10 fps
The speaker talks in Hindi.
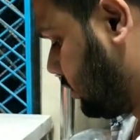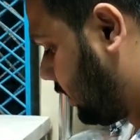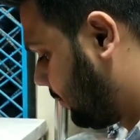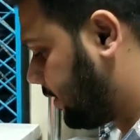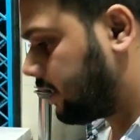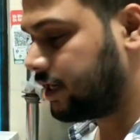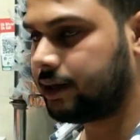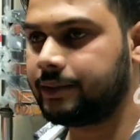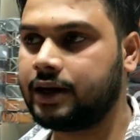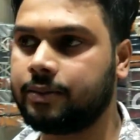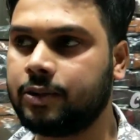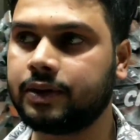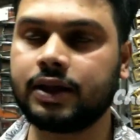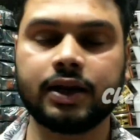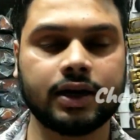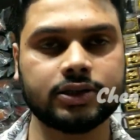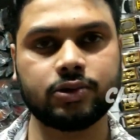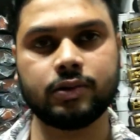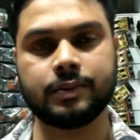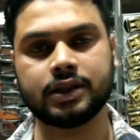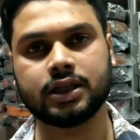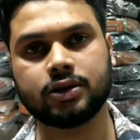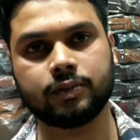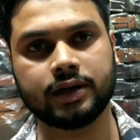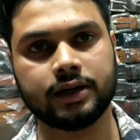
सैंपल के लिए मैंने आपको बता रखा शुरू में बताता हूँ मैं